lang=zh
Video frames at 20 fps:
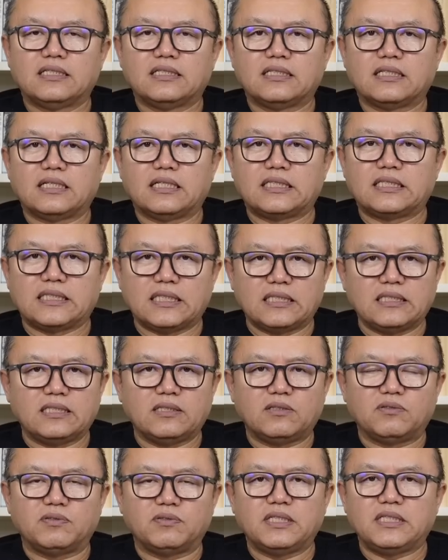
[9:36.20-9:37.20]
啊，先
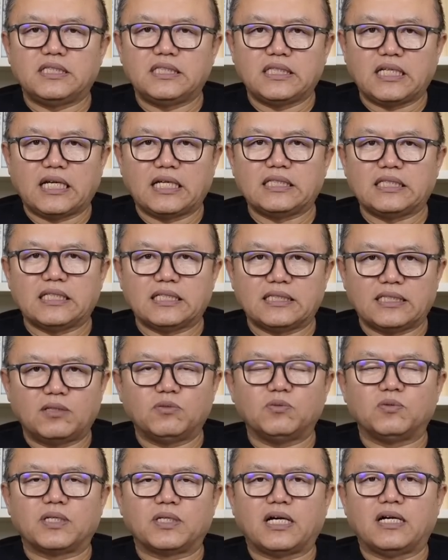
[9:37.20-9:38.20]
进的飞机也在
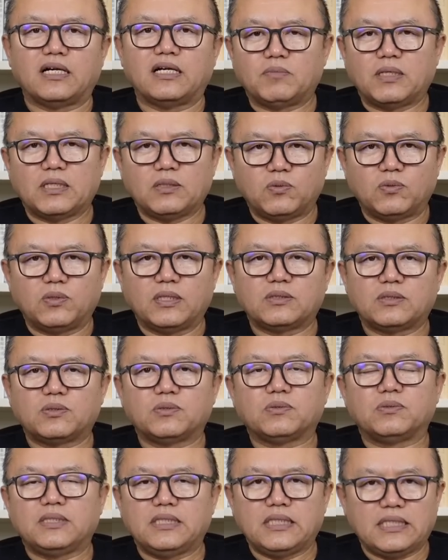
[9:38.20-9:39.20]
路上。盟国呀，
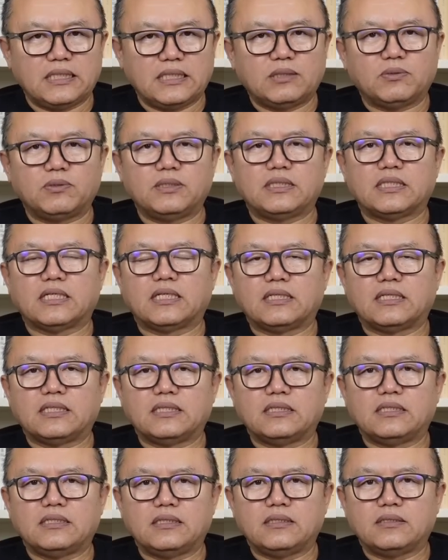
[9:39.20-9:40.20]
最后一定会
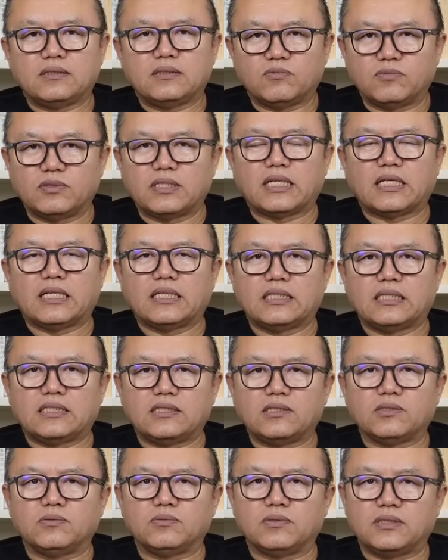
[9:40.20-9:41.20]
向乌克兰
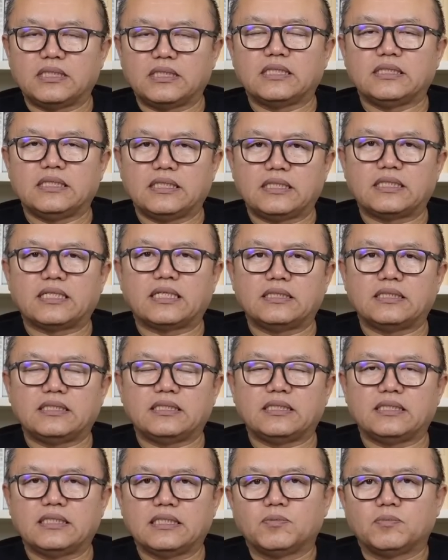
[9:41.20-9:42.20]
提供先进的战
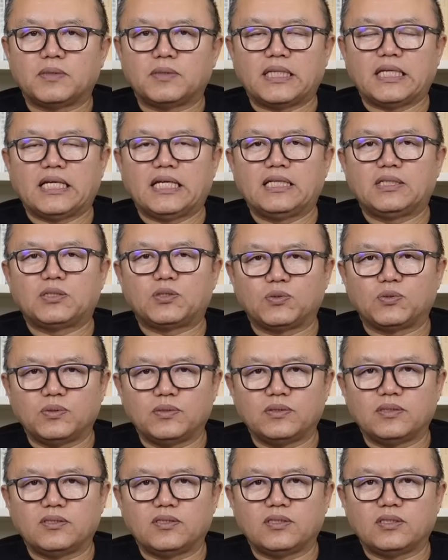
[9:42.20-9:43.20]
机。本来
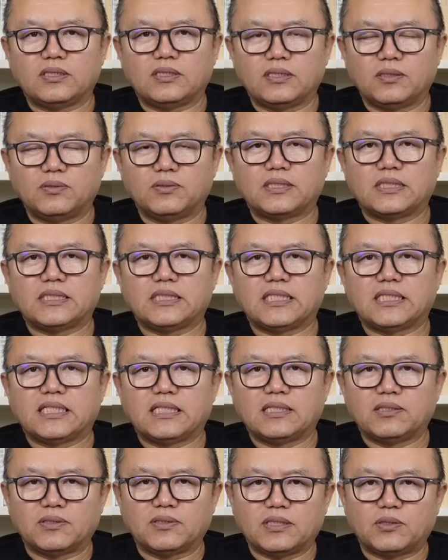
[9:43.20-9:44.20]
说俄罗斯
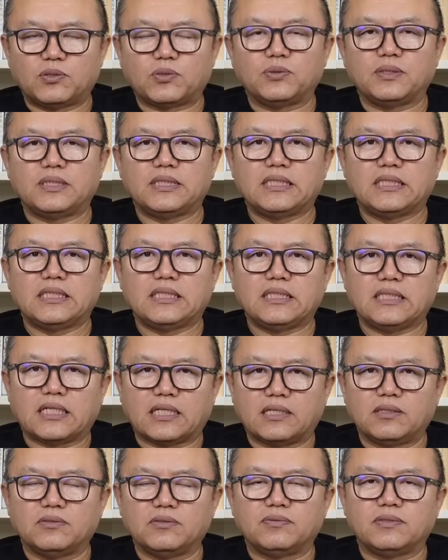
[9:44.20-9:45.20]
呢，要在春季
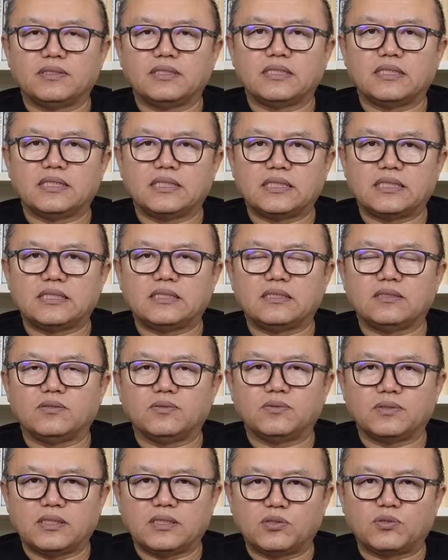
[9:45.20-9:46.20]
二月份
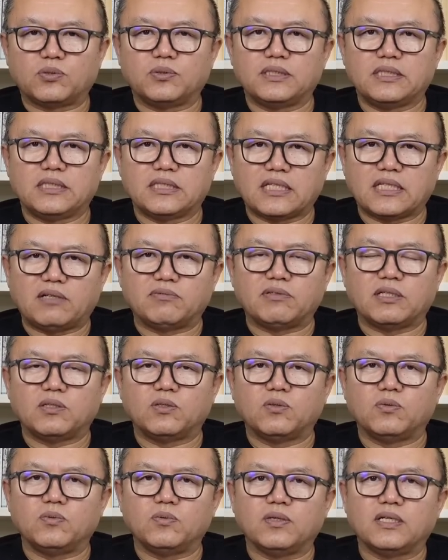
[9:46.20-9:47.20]
有一个春季大反
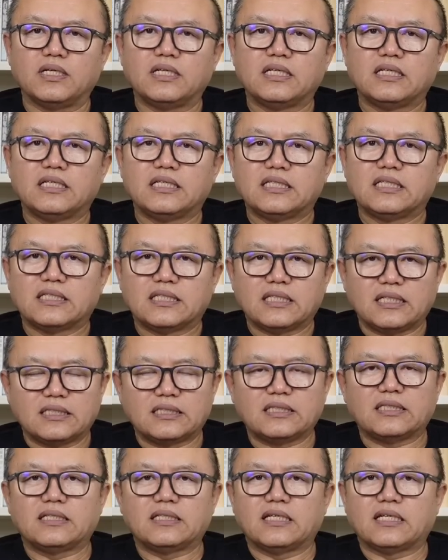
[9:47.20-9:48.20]
攻。啊，
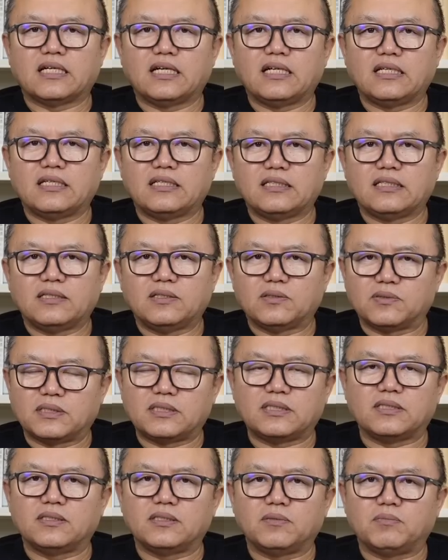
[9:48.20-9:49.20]
现在看俄罗
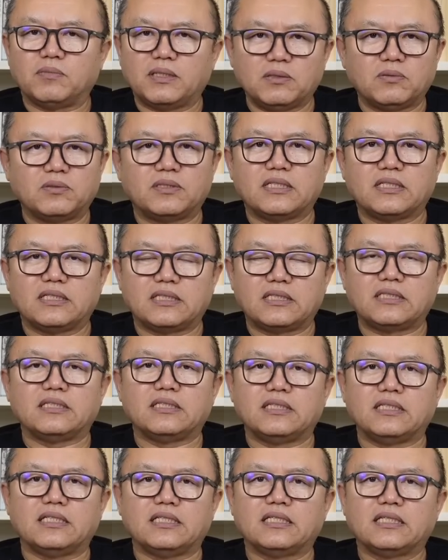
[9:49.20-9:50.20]
斯没有这个实
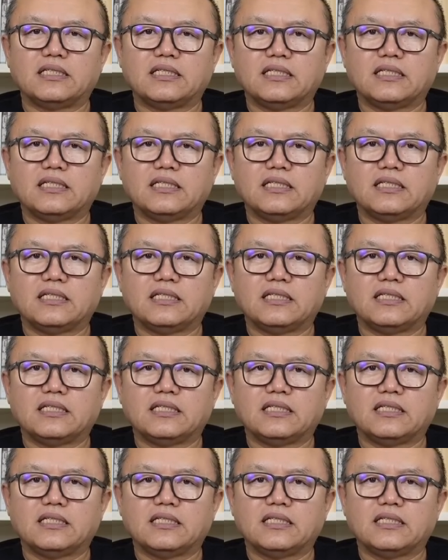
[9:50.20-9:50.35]
力